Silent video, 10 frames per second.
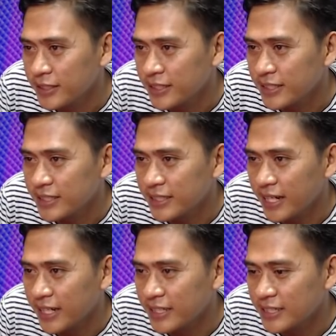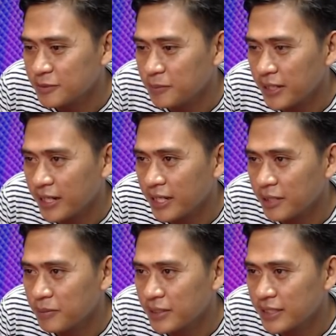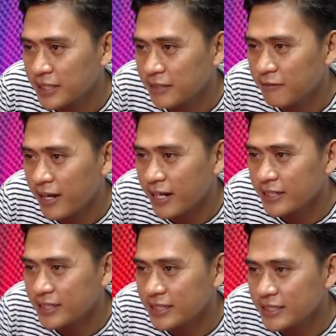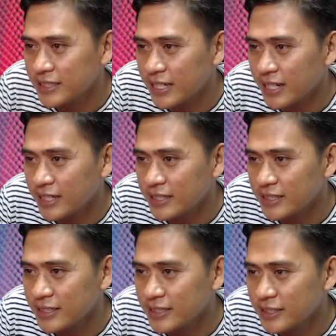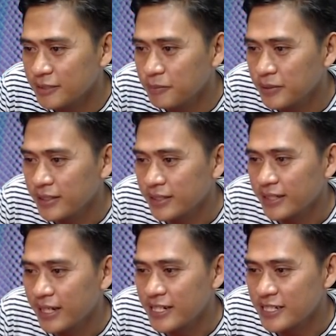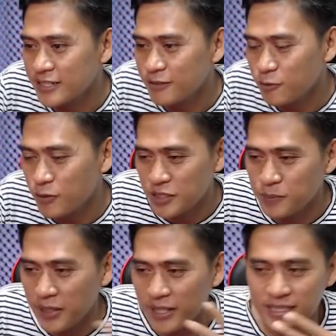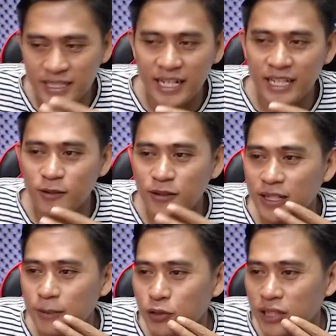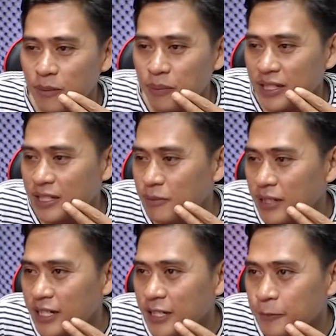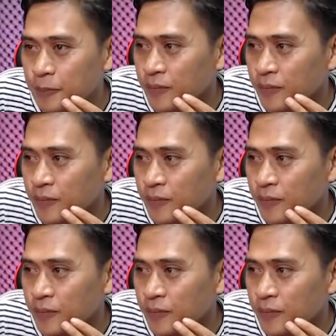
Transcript: Iya, heal spell, ability warden, cakep. Dan dua spell skeletonnya buat apa ini? Dimana nih?